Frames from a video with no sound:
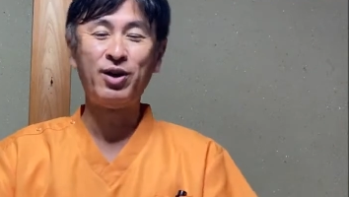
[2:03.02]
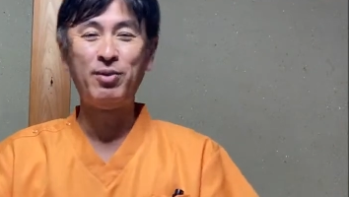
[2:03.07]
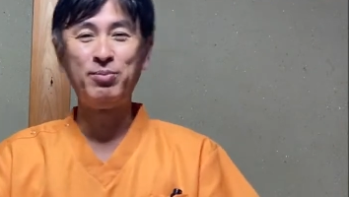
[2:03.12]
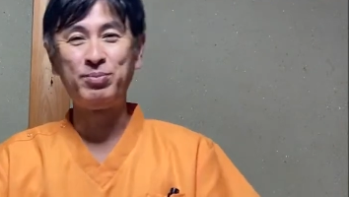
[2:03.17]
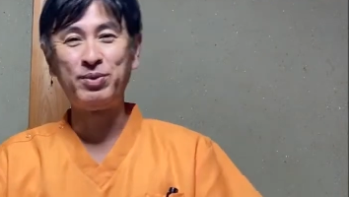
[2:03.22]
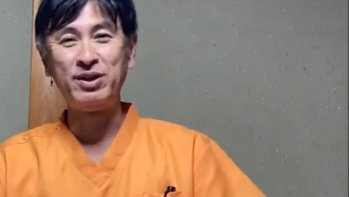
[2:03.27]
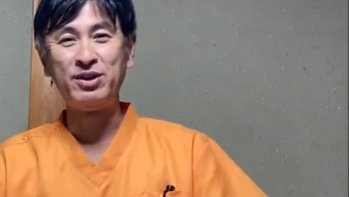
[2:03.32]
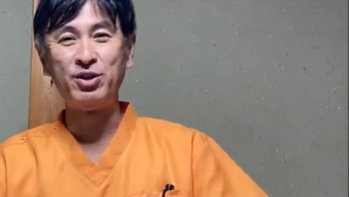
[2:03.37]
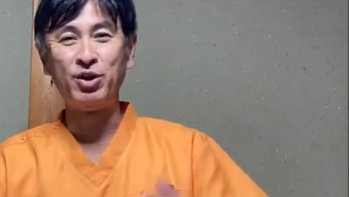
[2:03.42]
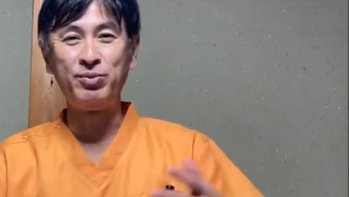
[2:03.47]

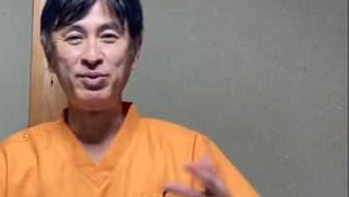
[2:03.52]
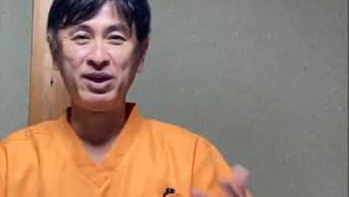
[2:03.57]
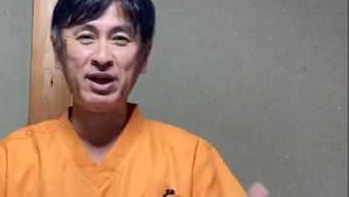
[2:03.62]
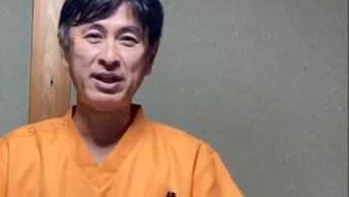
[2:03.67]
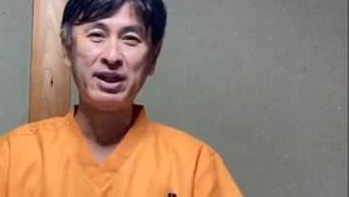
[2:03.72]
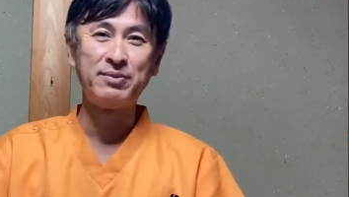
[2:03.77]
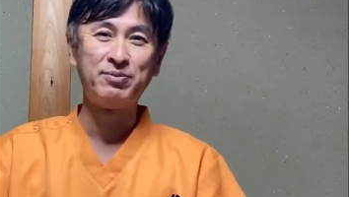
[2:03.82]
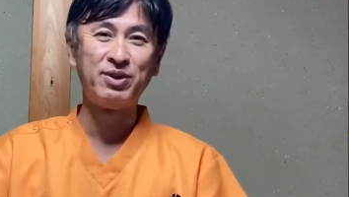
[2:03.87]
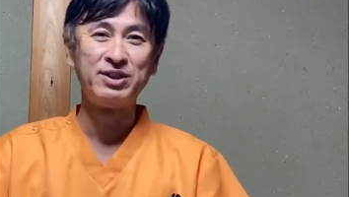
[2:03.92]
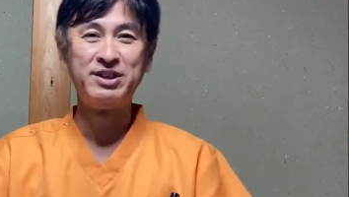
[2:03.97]
トランポリンの飛び
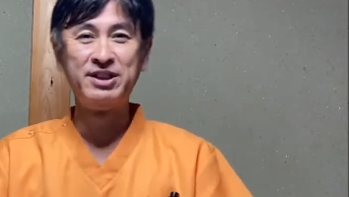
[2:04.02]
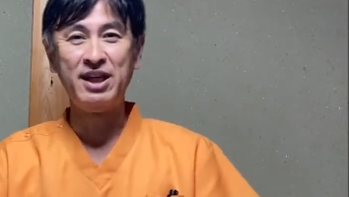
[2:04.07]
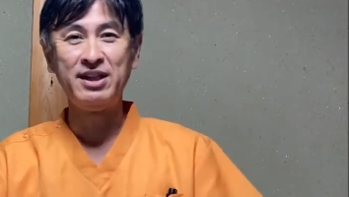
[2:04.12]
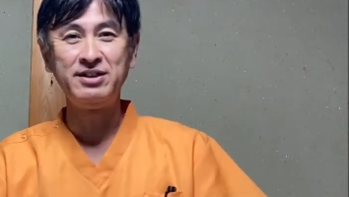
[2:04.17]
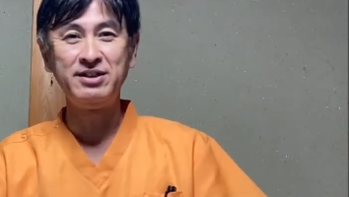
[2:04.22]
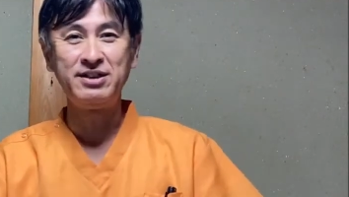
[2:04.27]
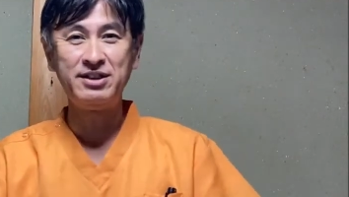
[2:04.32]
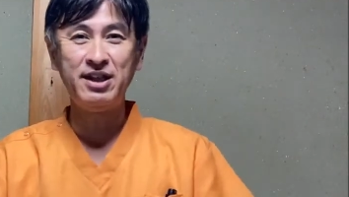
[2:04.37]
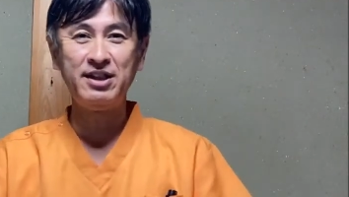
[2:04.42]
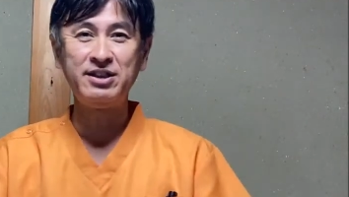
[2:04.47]
方も
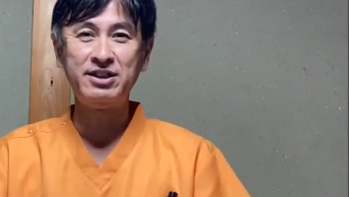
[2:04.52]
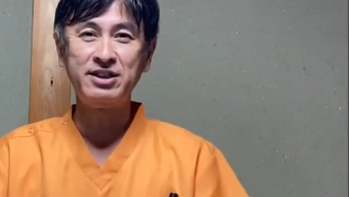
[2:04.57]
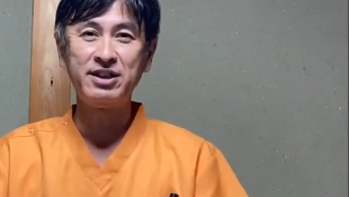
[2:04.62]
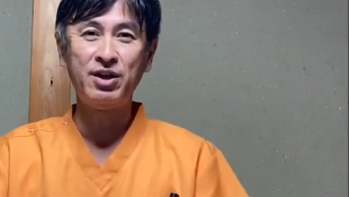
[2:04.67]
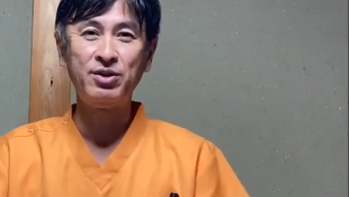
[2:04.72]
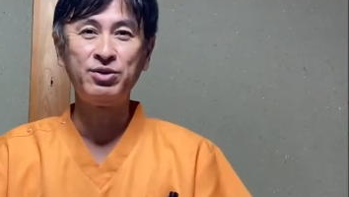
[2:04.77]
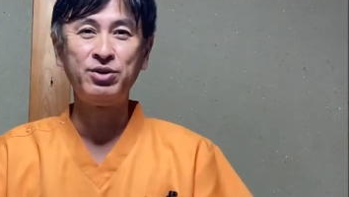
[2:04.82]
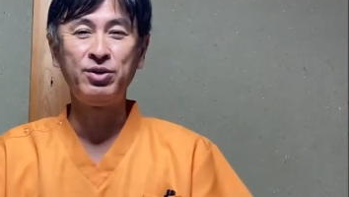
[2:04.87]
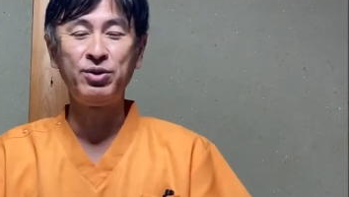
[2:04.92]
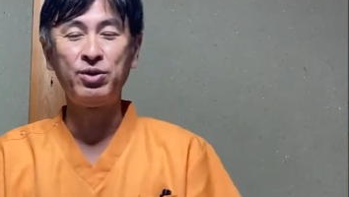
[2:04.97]
全然違
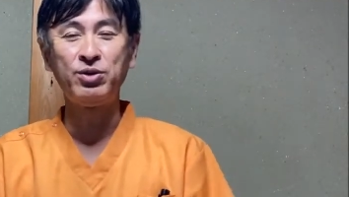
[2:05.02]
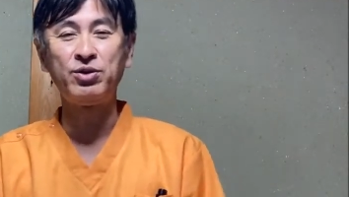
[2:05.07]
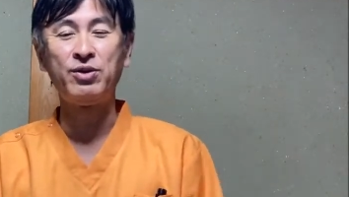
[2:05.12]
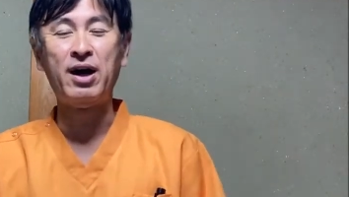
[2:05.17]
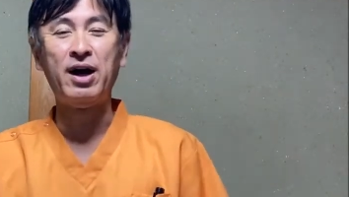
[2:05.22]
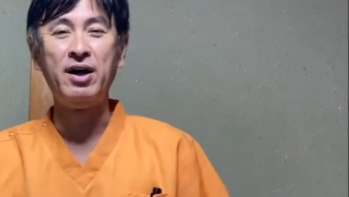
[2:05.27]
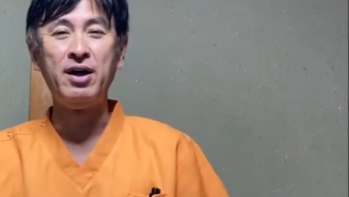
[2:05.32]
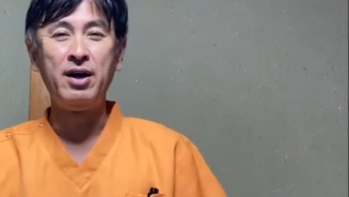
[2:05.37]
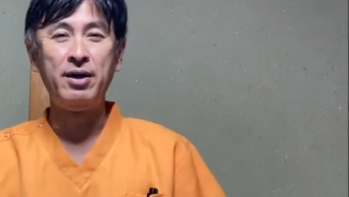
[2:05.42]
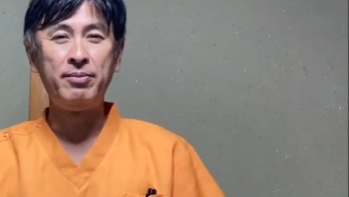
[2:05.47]
うということ
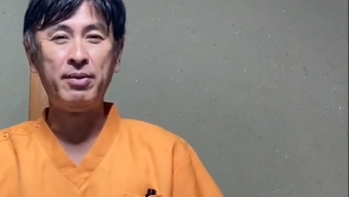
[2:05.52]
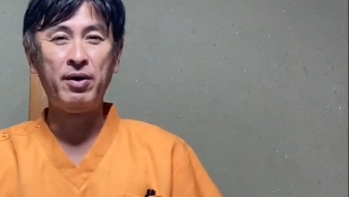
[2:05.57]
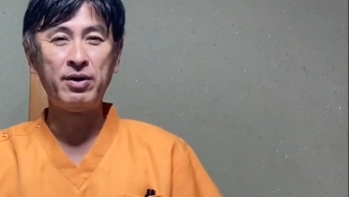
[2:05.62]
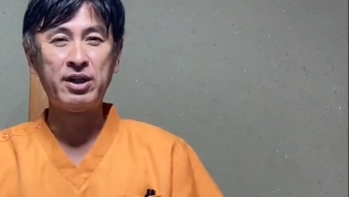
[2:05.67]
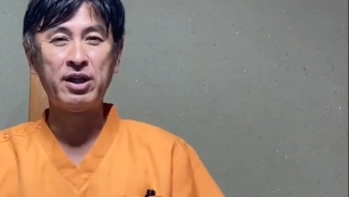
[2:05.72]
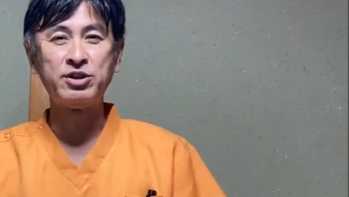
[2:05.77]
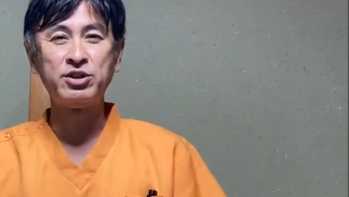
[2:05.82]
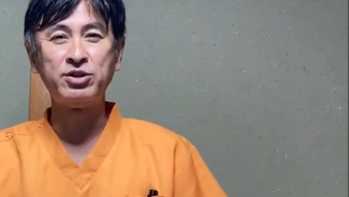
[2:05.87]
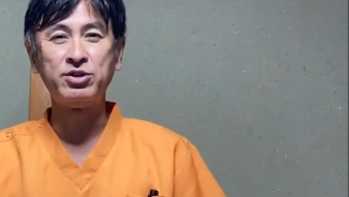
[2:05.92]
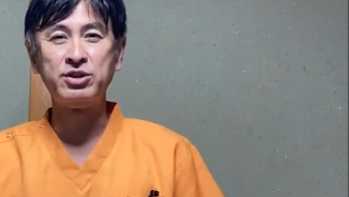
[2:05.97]
は、
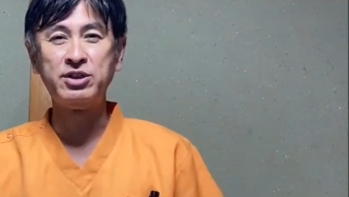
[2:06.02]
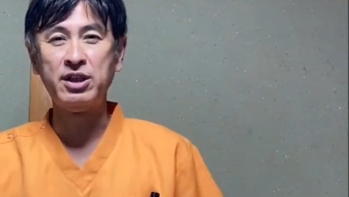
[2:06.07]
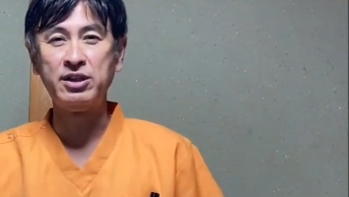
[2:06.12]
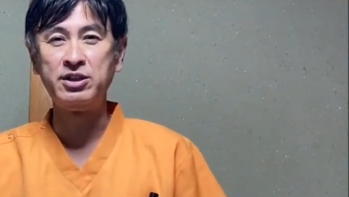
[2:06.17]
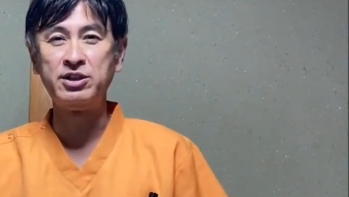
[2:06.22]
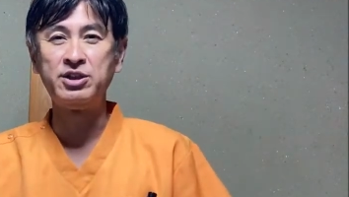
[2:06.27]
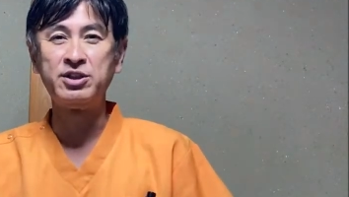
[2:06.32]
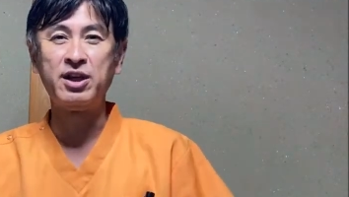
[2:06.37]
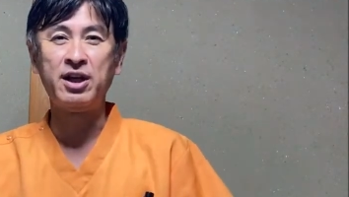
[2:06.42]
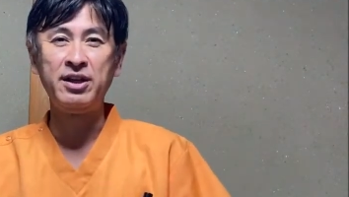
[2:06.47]
私の施
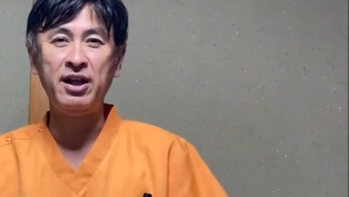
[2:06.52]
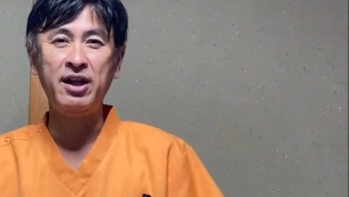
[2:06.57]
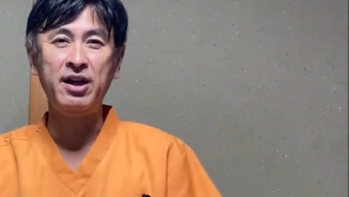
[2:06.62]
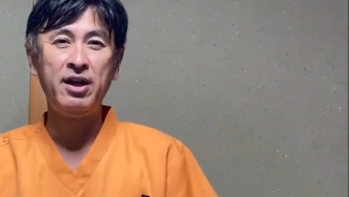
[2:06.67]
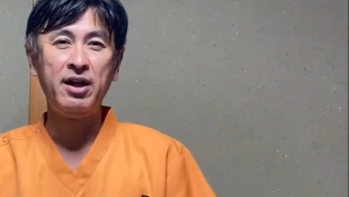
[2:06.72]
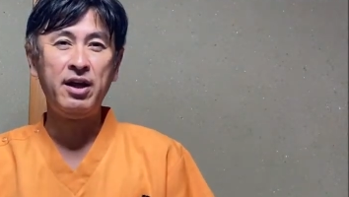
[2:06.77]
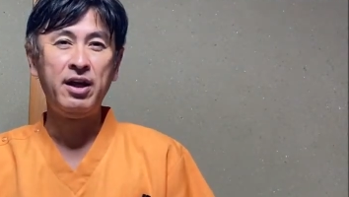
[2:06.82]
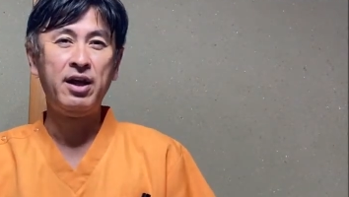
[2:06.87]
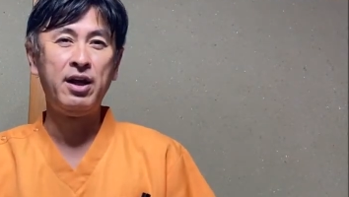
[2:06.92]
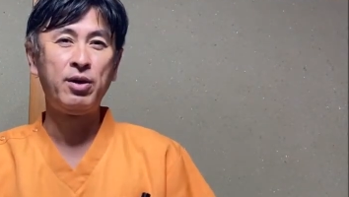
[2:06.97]
術がね、
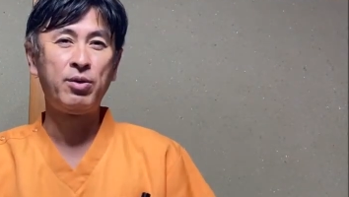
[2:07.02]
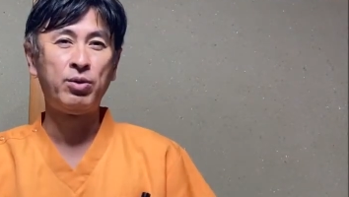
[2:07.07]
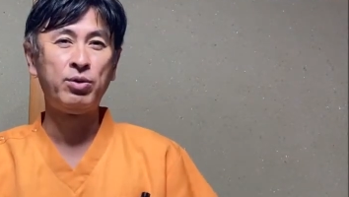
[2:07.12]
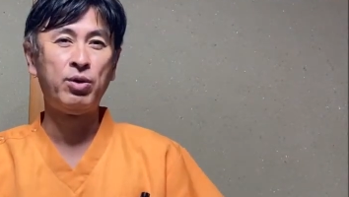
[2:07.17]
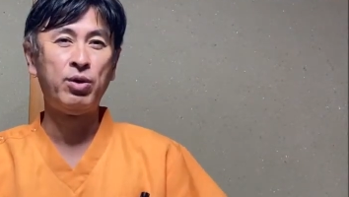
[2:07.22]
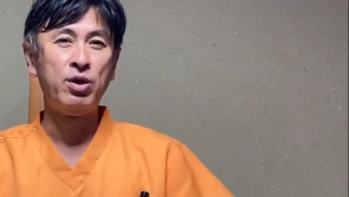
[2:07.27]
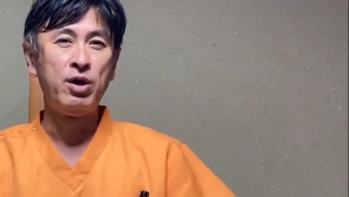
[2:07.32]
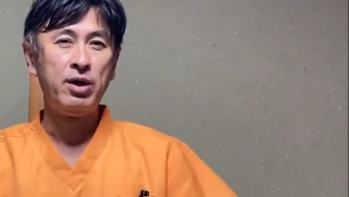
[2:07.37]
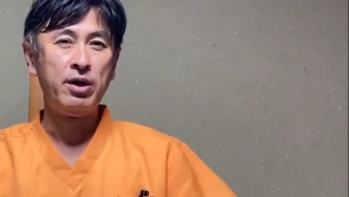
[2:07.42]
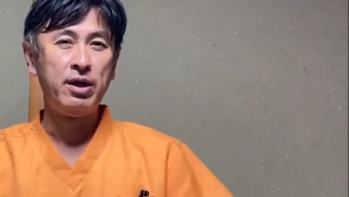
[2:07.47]
こ
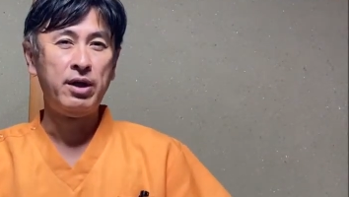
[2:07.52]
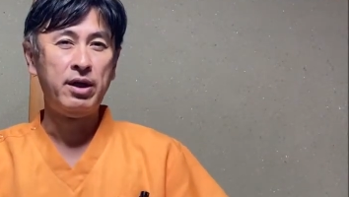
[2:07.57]
の、